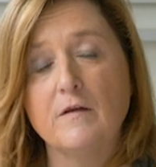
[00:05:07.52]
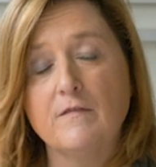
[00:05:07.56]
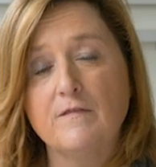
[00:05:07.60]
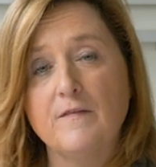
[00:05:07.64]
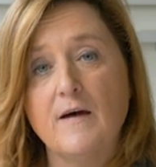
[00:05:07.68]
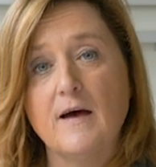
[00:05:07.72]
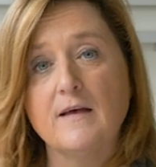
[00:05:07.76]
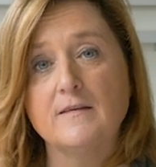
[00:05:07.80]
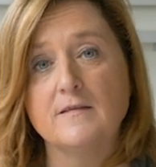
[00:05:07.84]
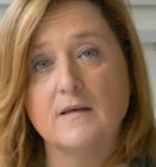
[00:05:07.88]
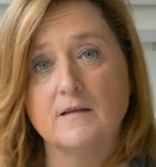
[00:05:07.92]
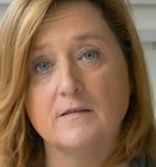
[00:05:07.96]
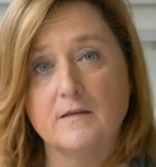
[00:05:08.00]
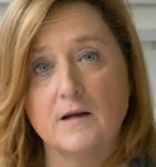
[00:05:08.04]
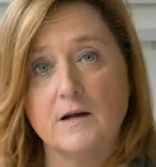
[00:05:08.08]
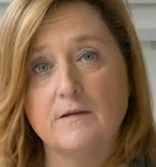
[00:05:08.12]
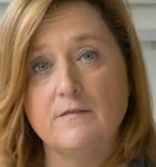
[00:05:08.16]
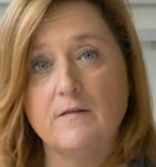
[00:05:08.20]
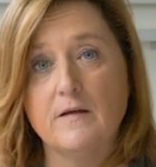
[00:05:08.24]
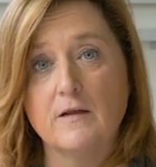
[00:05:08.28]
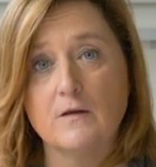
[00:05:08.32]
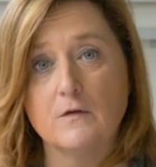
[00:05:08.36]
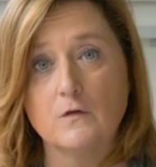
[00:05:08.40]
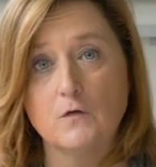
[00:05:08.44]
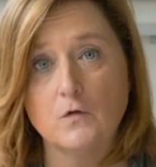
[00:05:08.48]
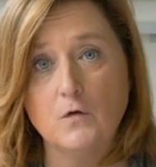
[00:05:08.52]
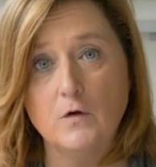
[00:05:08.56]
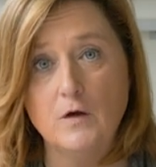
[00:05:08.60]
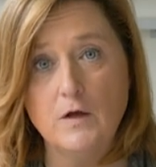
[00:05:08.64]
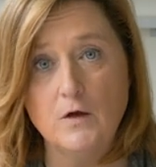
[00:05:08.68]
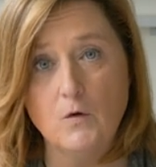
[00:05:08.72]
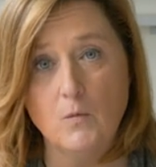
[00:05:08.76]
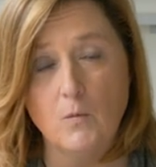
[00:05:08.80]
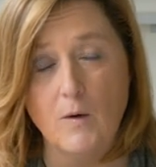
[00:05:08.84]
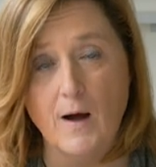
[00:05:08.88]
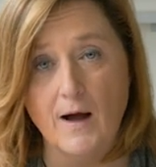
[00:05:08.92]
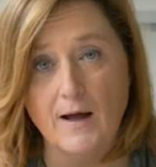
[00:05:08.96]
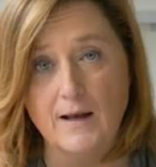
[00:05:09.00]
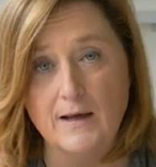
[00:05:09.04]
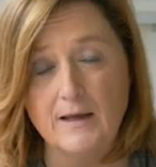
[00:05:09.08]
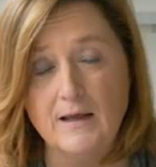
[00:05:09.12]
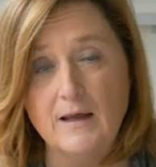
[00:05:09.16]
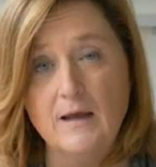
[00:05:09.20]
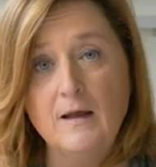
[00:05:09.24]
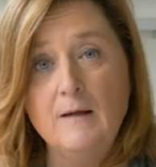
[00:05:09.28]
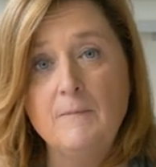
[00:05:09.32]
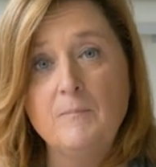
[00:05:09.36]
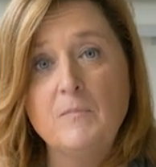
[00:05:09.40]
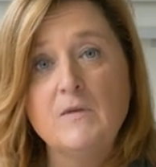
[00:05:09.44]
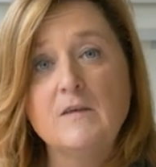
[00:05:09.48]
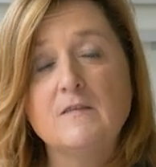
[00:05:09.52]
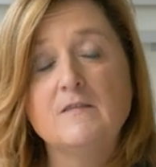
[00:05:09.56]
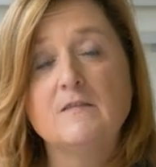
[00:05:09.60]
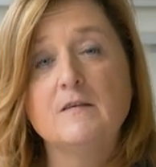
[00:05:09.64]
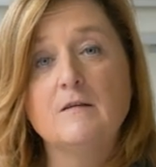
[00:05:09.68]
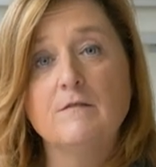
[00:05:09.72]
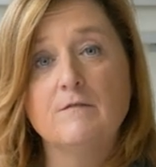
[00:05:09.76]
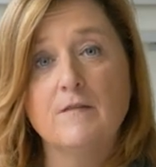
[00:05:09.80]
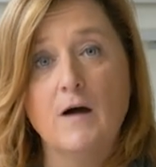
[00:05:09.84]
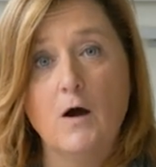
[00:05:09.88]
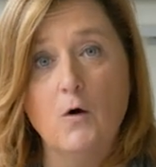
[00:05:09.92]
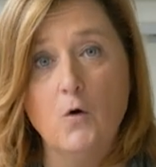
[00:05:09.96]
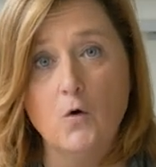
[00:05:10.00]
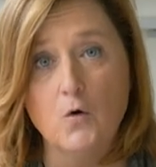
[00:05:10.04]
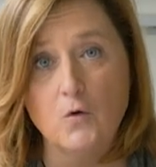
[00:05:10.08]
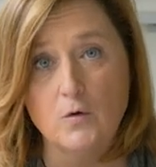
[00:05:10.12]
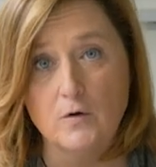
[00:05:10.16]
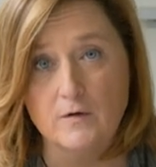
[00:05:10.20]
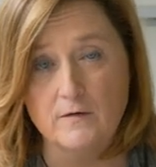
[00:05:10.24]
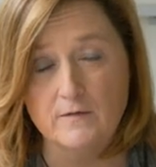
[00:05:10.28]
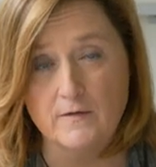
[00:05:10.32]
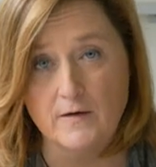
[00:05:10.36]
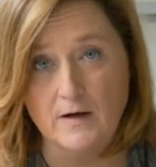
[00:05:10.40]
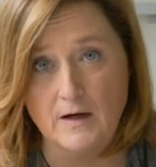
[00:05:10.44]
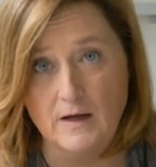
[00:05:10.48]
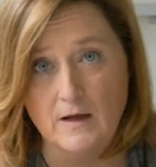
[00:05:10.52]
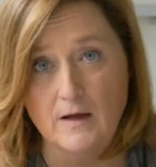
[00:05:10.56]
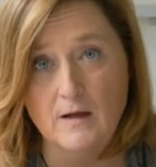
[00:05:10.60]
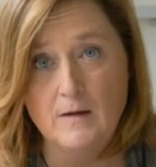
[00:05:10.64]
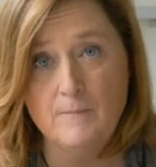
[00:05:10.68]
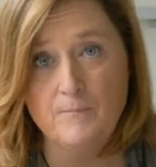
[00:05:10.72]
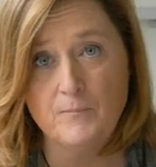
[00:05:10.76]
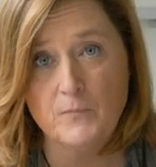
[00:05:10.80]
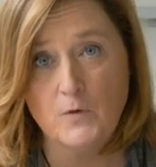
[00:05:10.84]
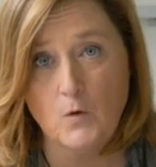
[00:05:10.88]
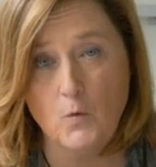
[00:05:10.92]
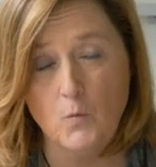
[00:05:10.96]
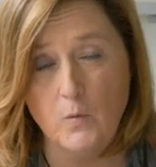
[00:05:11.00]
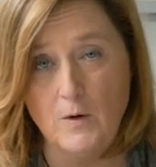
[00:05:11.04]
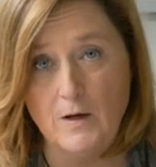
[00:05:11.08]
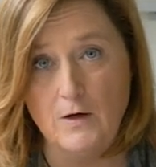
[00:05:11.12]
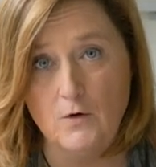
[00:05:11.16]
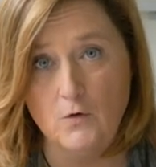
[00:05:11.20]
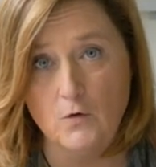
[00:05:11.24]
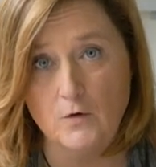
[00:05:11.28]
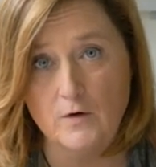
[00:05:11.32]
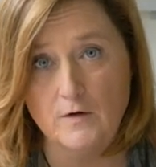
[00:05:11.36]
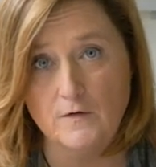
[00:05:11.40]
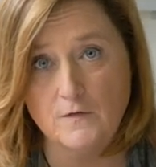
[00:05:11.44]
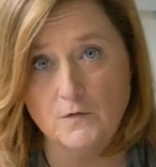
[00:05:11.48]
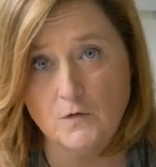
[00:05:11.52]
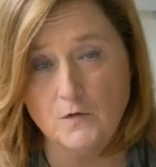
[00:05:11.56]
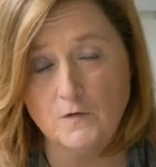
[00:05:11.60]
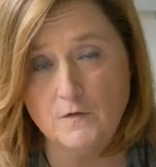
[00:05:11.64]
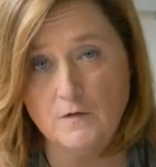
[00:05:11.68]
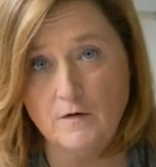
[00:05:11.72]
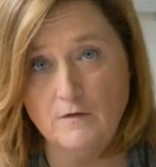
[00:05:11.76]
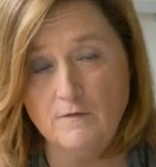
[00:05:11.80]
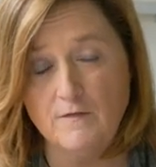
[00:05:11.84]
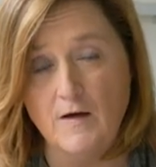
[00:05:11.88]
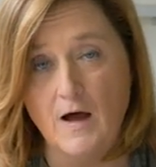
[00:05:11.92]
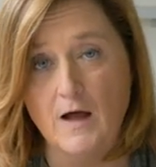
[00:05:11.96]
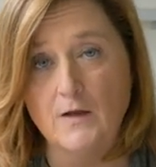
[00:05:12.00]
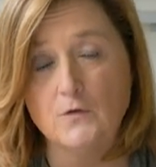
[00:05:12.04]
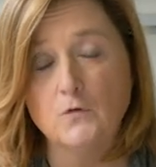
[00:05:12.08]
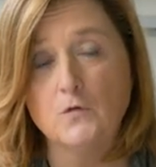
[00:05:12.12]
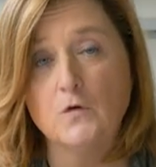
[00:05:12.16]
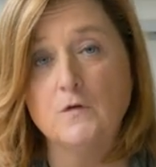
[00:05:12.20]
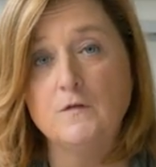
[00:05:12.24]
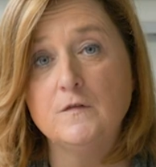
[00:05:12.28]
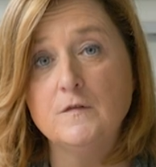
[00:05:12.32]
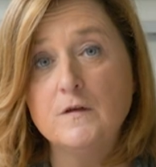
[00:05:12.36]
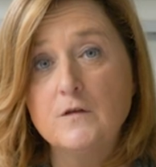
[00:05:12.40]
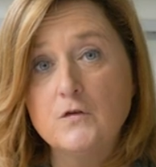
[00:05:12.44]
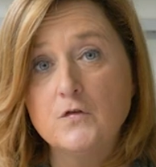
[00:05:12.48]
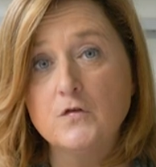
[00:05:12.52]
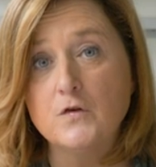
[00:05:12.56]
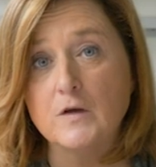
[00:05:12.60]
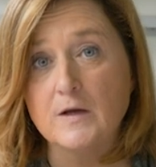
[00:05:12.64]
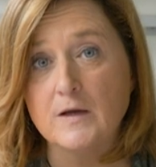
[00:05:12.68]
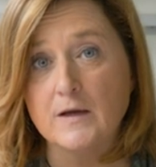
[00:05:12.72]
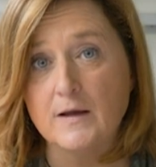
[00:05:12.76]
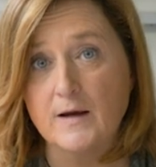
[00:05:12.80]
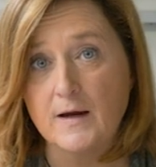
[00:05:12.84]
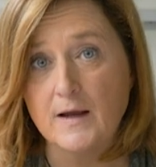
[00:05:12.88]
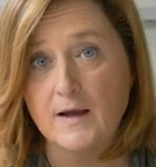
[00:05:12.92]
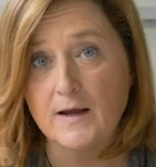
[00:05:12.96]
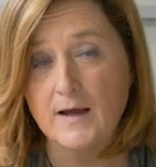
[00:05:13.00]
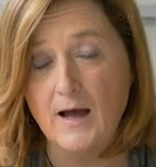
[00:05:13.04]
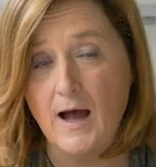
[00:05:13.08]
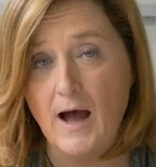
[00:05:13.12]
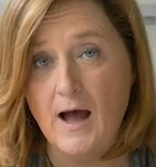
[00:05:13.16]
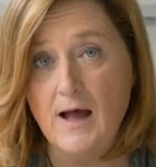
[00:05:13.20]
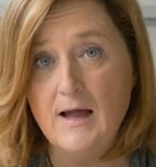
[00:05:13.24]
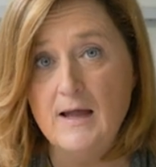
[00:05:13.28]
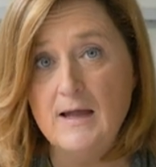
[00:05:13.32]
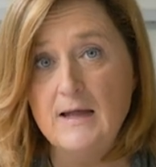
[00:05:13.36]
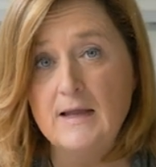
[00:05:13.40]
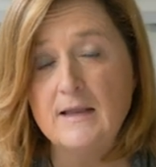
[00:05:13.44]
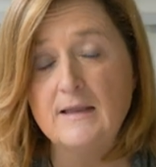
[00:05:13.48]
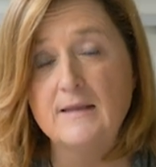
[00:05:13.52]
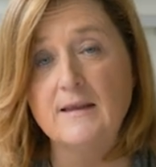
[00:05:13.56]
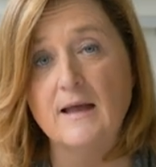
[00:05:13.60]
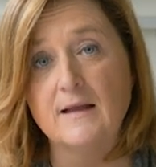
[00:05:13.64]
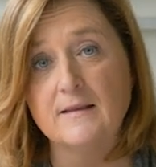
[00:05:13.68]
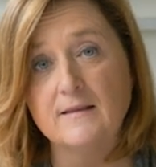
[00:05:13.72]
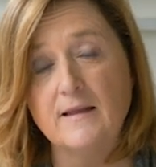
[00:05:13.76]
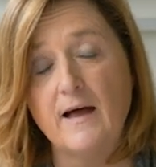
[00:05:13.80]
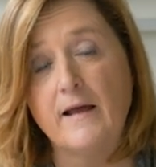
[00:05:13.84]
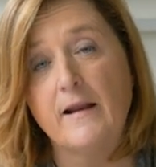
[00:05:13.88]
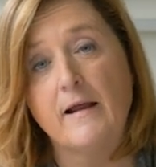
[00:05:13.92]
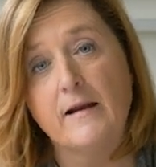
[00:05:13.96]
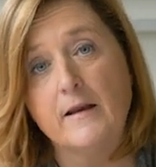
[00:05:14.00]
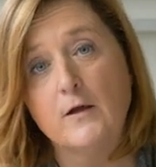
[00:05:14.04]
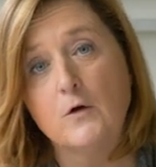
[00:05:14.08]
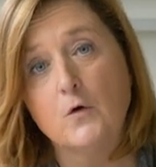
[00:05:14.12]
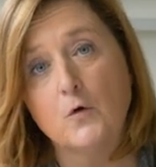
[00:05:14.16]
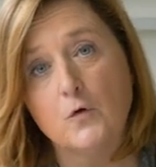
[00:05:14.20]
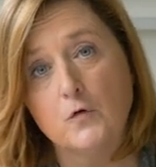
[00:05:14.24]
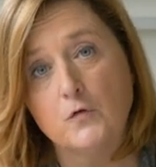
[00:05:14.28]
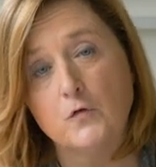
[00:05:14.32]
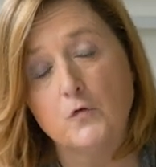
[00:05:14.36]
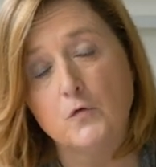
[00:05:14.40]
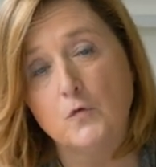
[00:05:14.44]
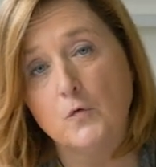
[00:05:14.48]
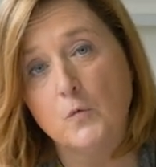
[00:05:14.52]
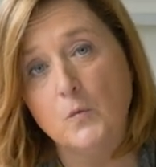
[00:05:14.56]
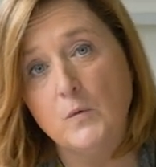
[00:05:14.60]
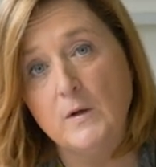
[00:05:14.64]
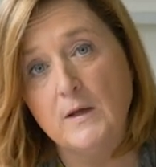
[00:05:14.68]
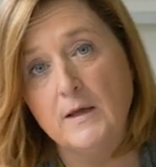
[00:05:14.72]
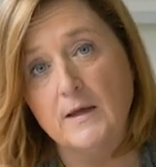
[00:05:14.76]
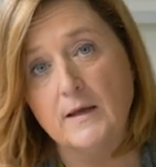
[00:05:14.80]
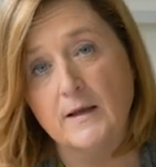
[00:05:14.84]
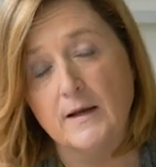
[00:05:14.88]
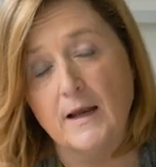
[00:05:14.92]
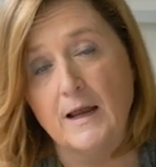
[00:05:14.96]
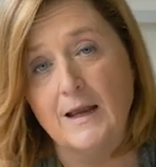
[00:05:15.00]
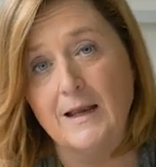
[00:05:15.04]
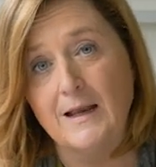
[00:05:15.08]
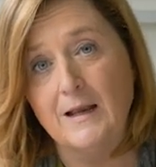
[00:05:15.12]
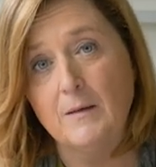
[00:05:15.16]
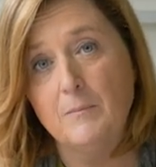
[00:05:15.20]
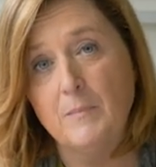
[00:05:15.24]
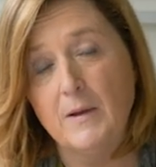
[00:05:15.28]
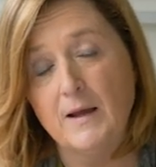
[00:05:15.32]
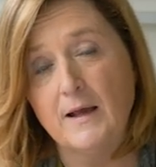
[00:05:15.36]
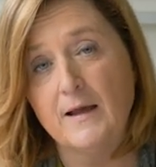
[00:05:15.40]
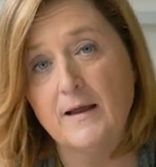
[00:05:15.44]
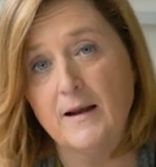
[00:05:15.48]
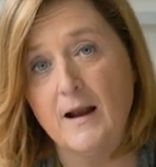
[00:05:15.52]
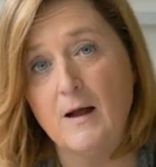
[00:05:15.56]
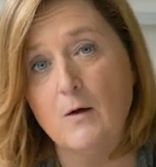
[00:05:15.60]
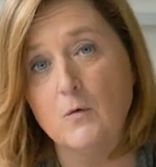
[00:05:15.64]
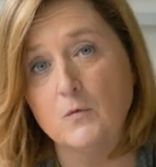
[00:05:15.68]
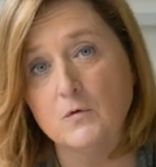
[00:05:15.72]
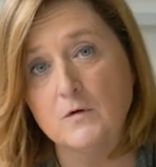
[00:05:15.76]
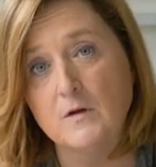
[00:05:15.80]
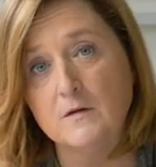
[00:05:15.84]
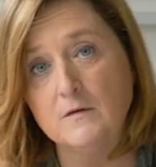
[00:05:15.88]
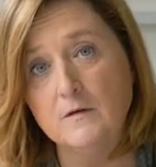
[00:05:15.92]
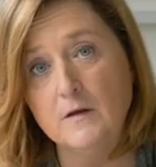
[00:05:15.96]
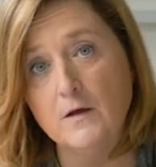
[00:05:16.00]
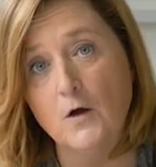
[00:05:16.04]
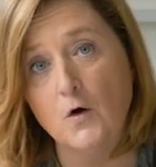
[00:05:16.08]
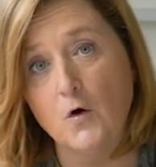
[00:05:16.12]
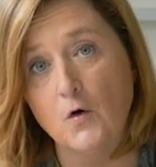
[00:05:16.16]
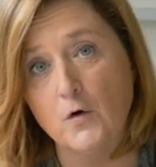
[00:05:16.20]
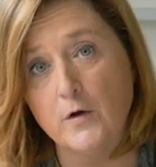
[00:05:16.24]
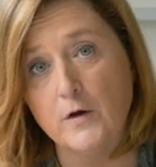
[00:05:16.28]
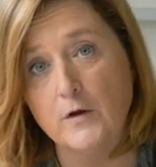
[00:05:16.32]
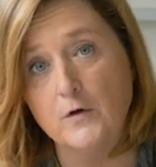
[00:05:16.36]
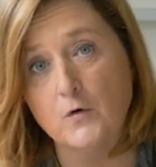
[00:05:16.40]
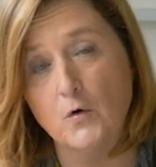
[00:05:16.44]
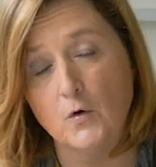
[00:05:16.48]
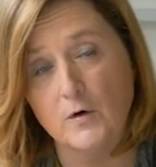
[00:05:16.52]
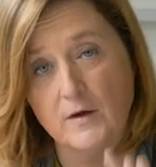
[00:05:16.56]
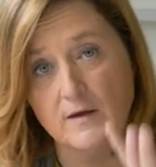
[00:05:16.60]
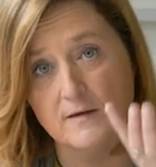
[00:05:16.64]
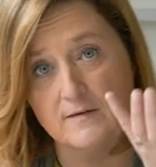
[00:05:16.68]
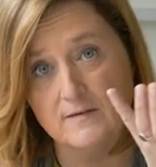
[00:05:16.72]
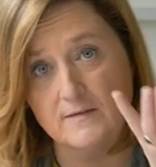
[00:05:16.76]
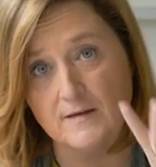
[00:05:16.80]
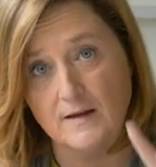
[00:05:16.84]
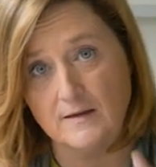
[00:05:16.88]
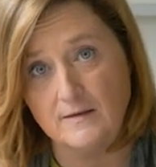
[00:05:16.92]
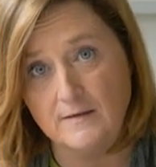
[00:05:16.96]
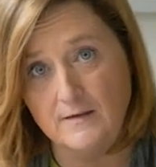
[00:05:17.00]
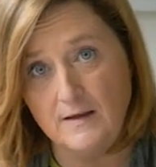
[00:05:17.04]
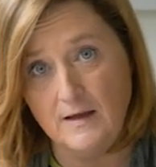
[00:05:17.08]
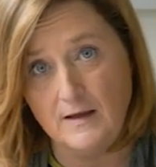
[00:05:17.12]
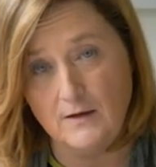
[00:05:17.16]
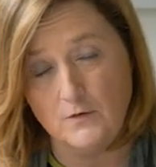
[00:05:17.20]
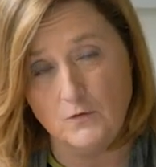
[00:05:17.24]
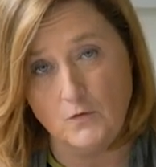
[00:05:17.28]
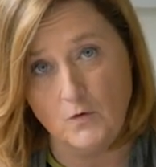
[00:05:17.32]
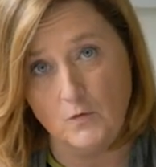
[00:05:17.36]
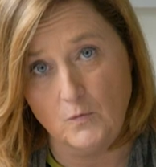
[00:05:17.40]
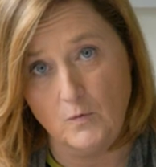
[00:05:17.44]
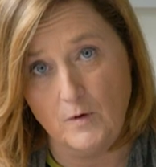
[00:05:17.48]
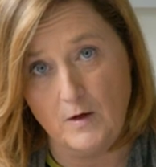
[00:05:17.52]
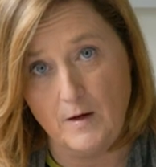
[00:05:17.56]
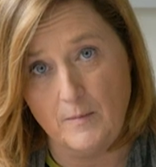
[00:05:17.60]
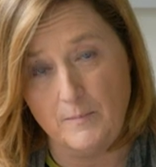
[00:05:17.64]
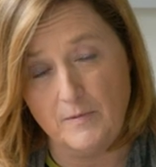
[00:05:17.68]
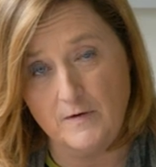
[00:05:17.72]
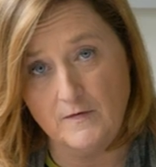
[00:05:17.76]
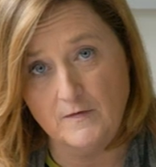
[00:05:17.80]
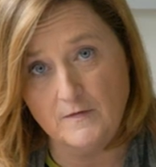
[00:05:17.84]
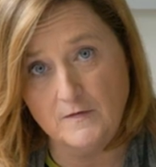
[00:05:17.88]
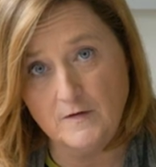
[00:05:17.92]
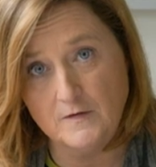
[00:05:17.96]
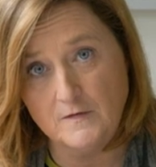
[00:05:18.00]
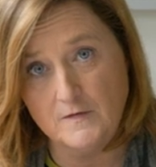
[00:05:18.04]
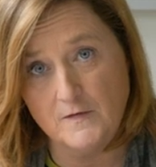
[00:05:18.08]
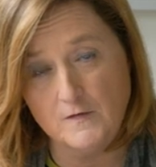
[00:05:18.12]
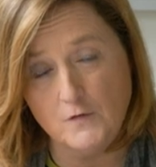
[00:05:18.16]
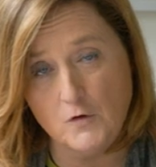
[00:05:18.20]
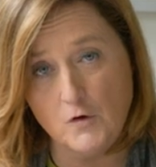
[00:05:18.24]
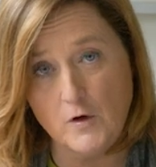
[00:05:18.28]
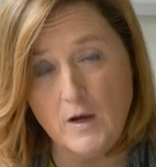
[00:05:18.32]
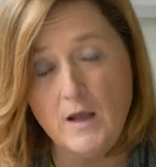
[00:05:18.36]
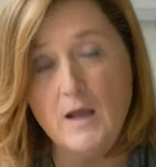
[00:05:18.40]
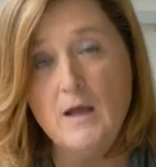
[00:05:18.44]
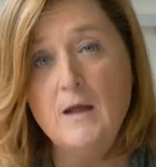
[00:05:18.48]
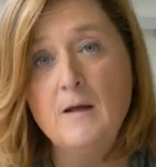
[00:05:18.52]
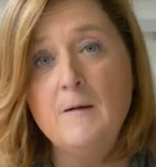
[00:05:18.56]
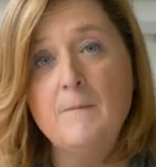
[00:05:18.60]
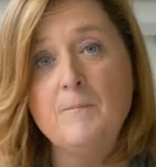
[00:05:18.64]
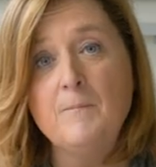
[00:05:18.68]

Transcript: le fasi attraverso le quali si va oltre quello che si è osservato, e si cerca di andare a ricostruire il background teorico che sta dietro a quella prestazione